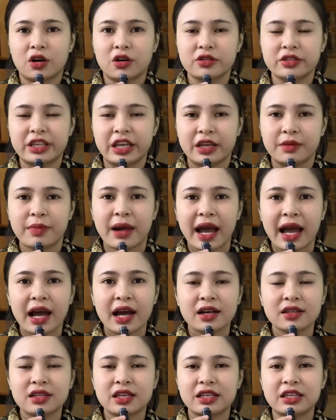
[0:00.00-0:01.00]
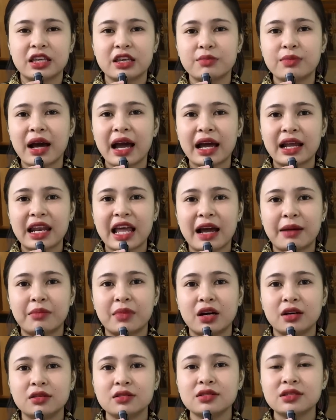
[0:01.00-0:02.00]
Còn chị ba thì chị ba
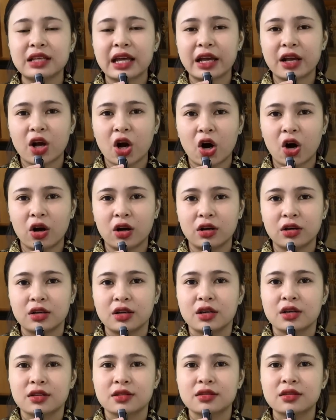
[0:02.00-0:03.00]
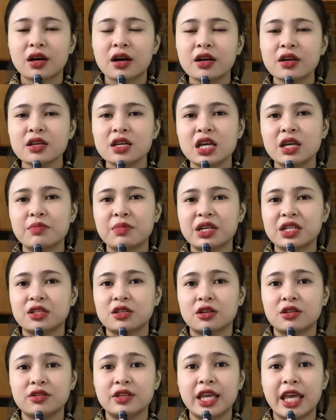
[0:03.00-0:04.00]
làm ở Sài Gòn. Tới khi mà
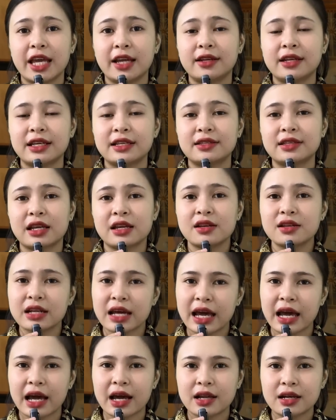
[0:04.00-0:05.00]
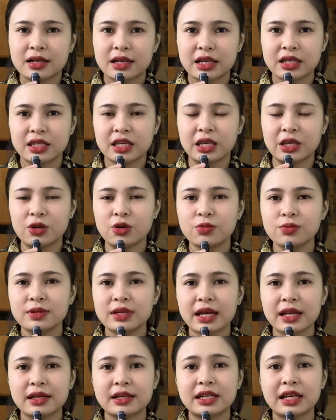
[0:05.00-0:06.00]
sự việc này xảy ra là chị Út
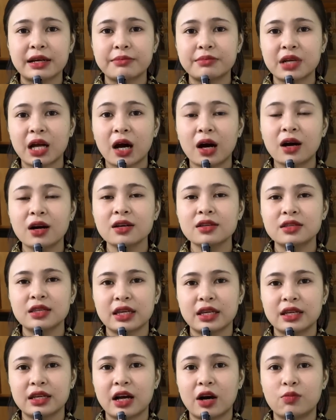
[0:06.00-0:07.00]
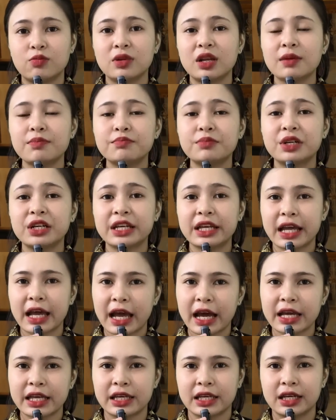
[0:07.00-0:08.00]
Xanh năm đó chị học lớp mười
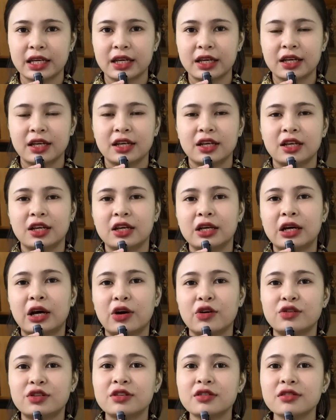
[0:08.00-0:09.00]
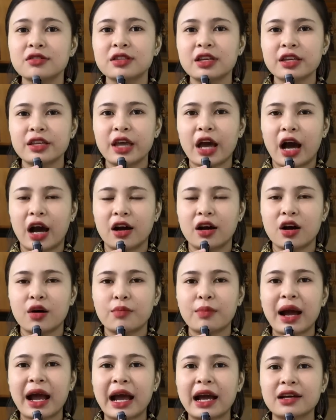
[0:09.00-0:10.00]
hai. Hồi trước tới giờ
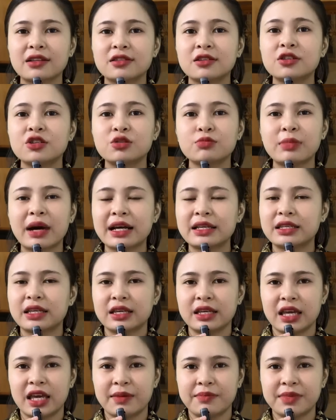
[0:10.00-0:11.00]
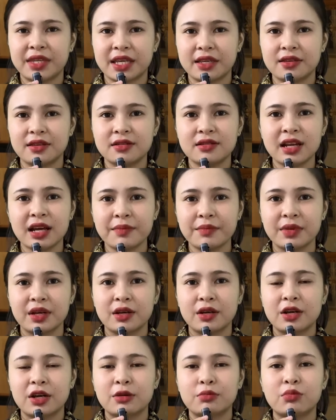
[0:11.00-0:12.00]
ba thương ba chị em chị dữ lắm.
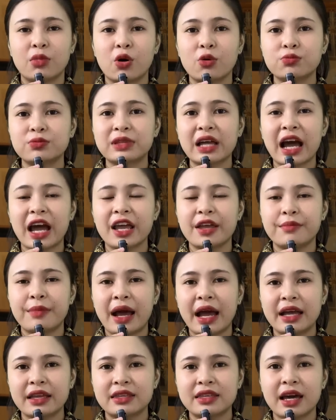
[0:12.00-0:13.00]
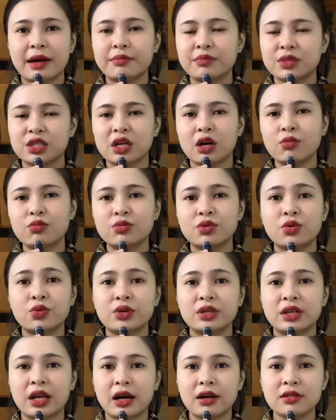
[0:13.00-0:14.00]
Một tay ba chăm sóc
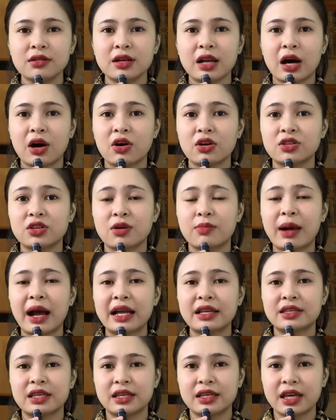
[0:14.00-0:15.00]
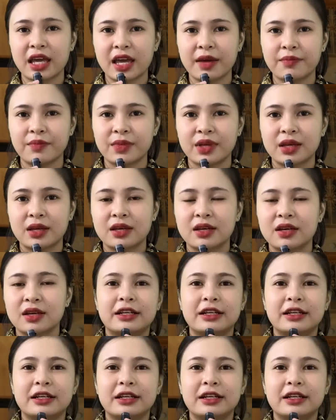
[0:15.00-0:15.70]
nuôi nấng lo cho ba chị em.